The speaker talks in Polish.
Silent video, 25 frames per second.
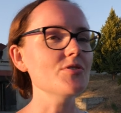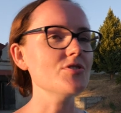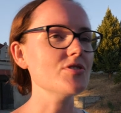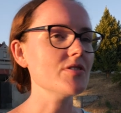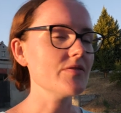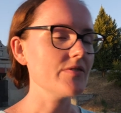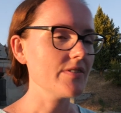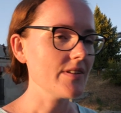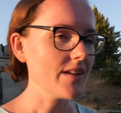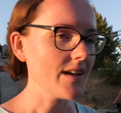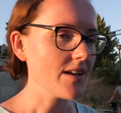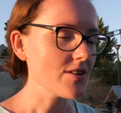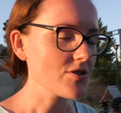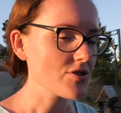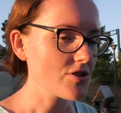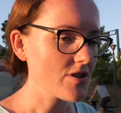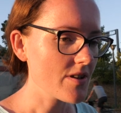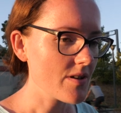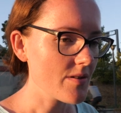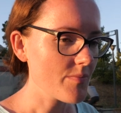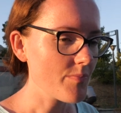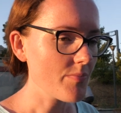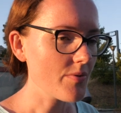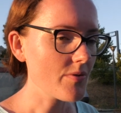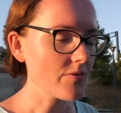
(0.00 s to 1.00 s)
Mi się wydaje,
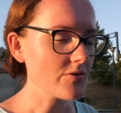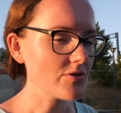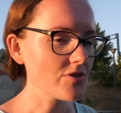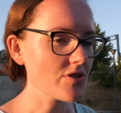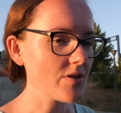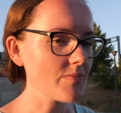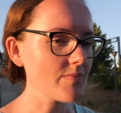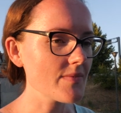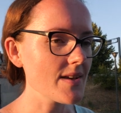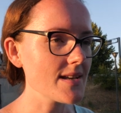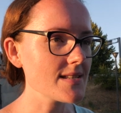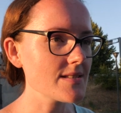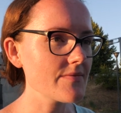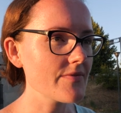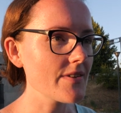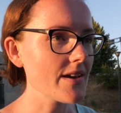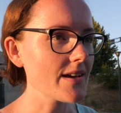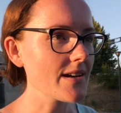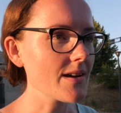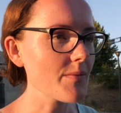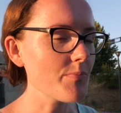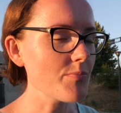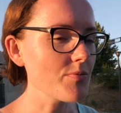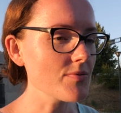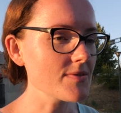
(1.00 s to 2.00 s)
że potrzebna jest
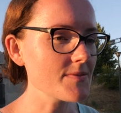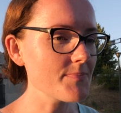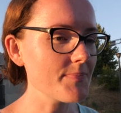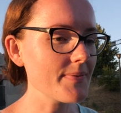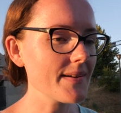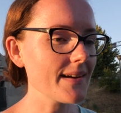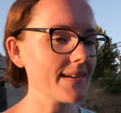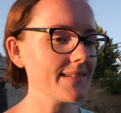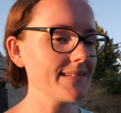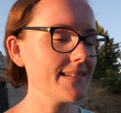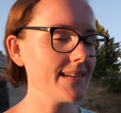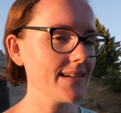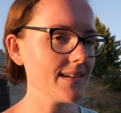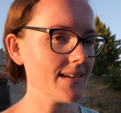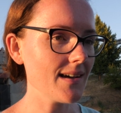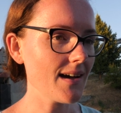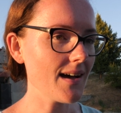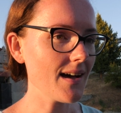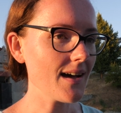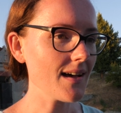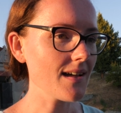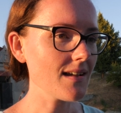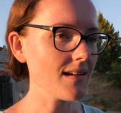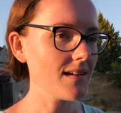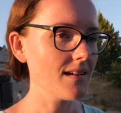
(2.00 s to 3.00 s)
wiara plus
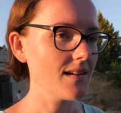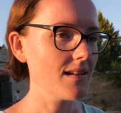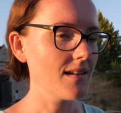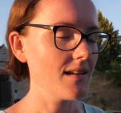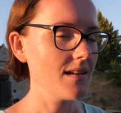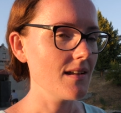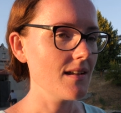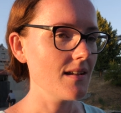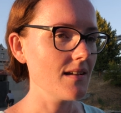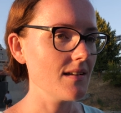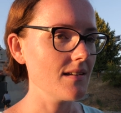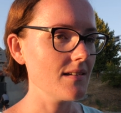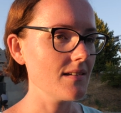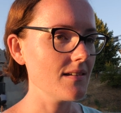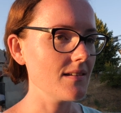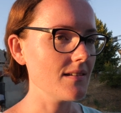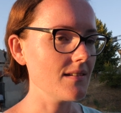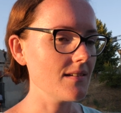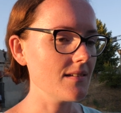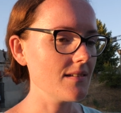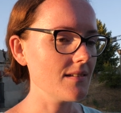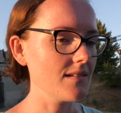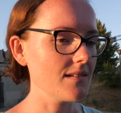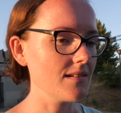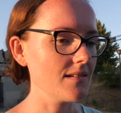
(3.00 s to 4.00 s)
praktyka, Y,
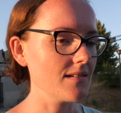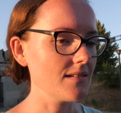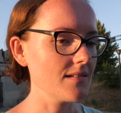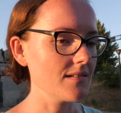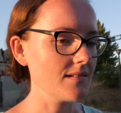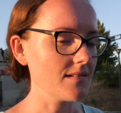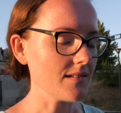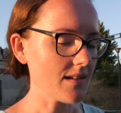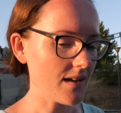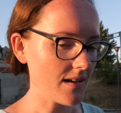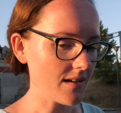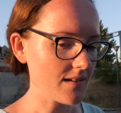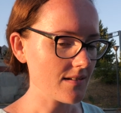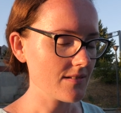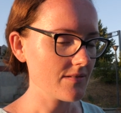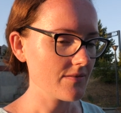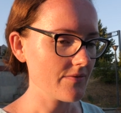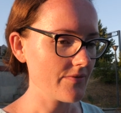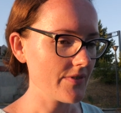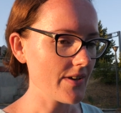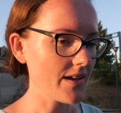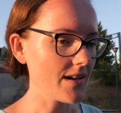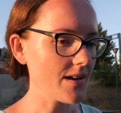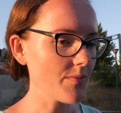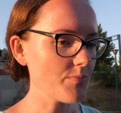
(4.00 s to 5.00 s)
tak,
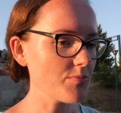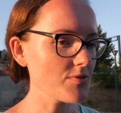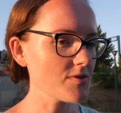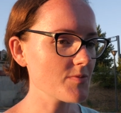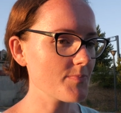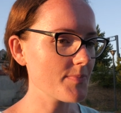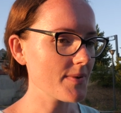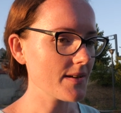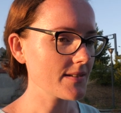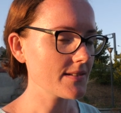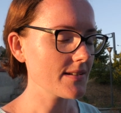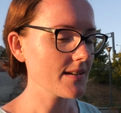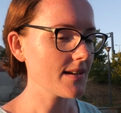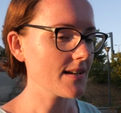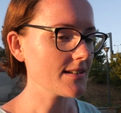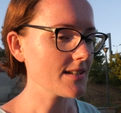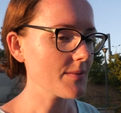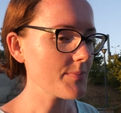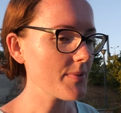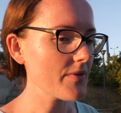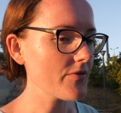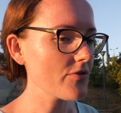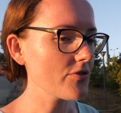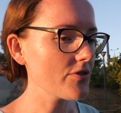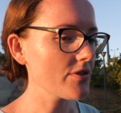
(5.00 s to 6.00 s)
wiara plus praktyka.
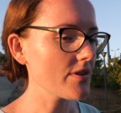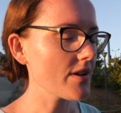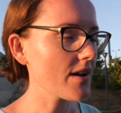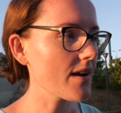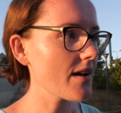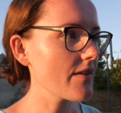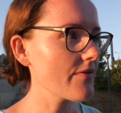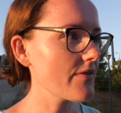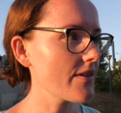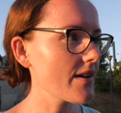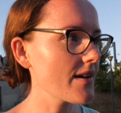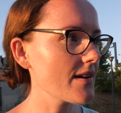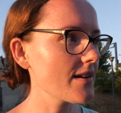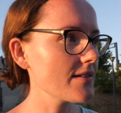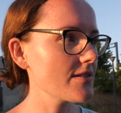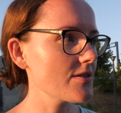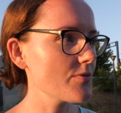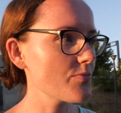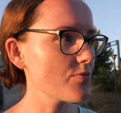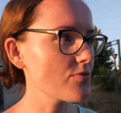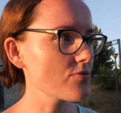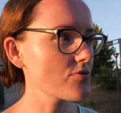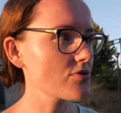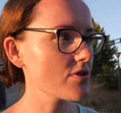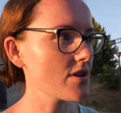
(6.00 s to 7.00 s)
Na pewno nie taka wiara
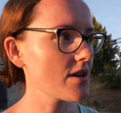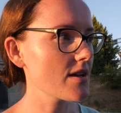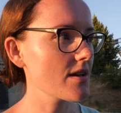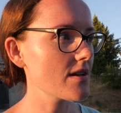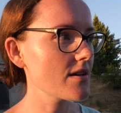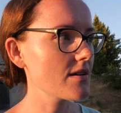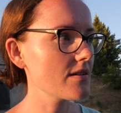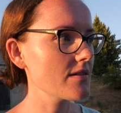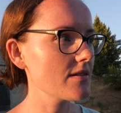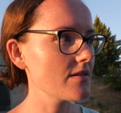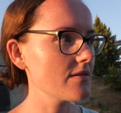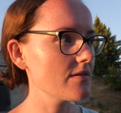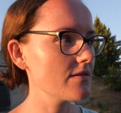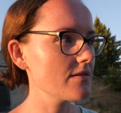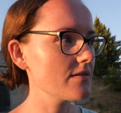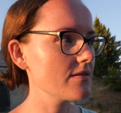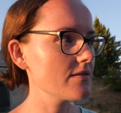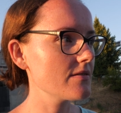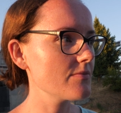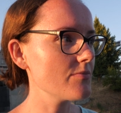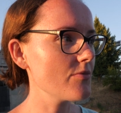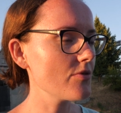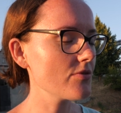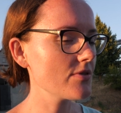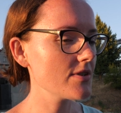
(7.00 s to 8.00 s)
typu, że
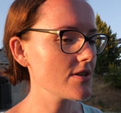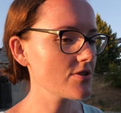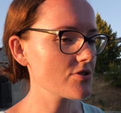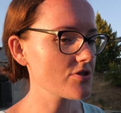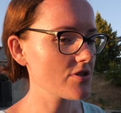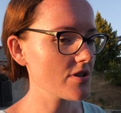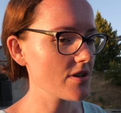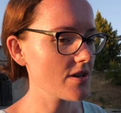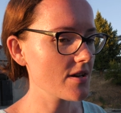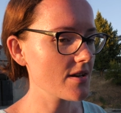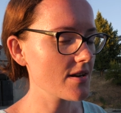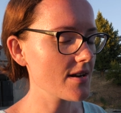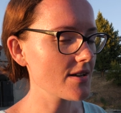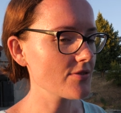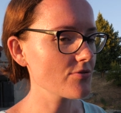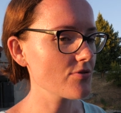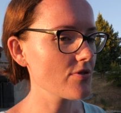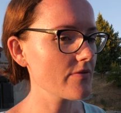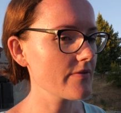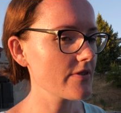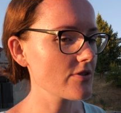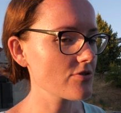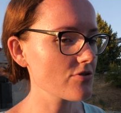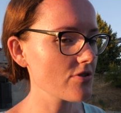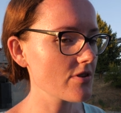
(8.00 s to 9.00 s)
yy, modlę się rano
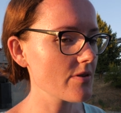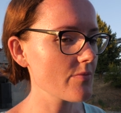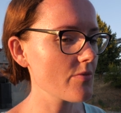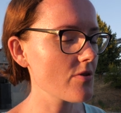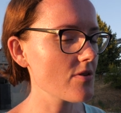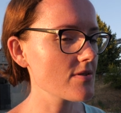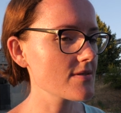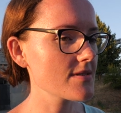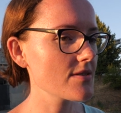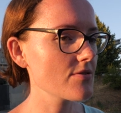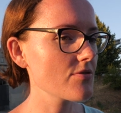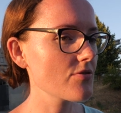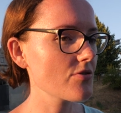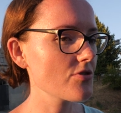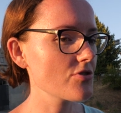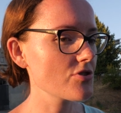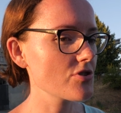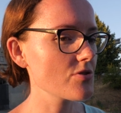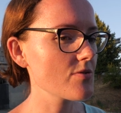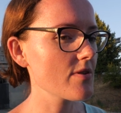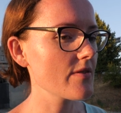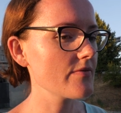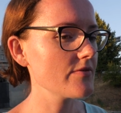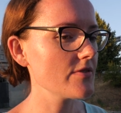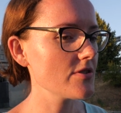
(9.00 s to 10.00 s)
i wieczorem, chodzę do
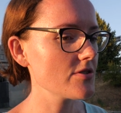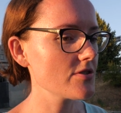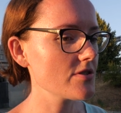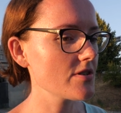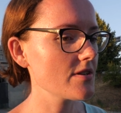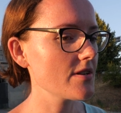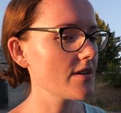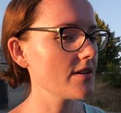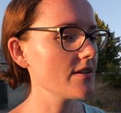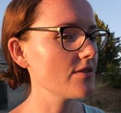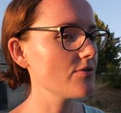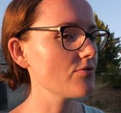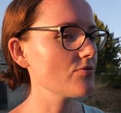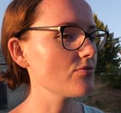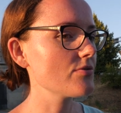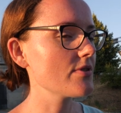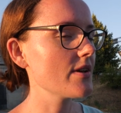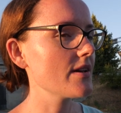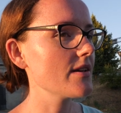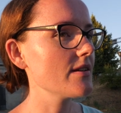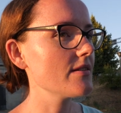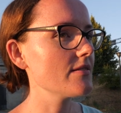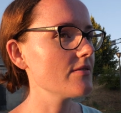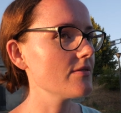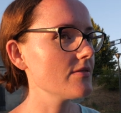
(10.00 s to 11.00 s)
kościoła w niedzielę i
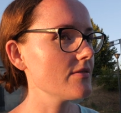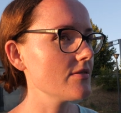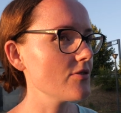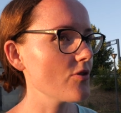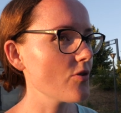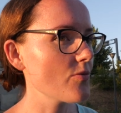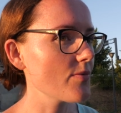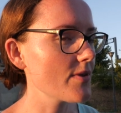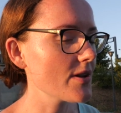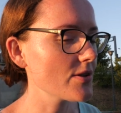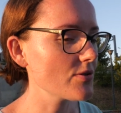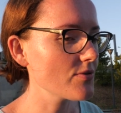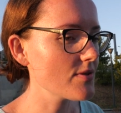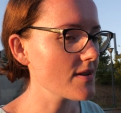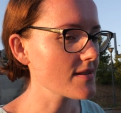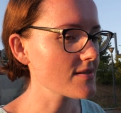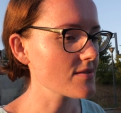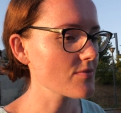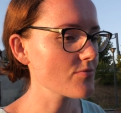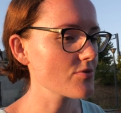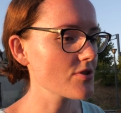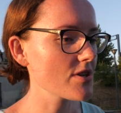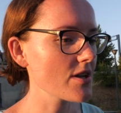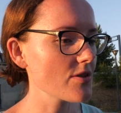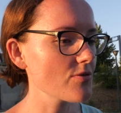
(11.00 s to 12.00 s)
tutaj nie obgaduję
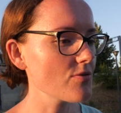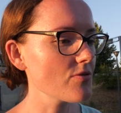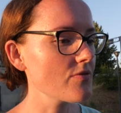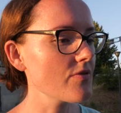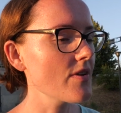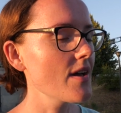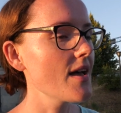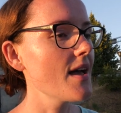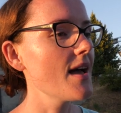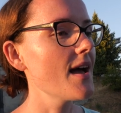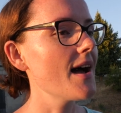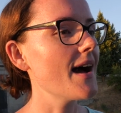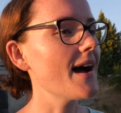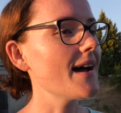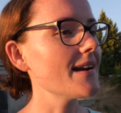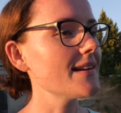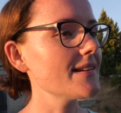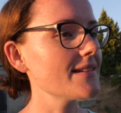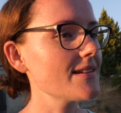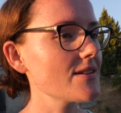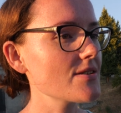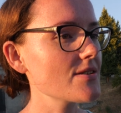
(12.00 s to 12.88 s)
sąsiadów, ale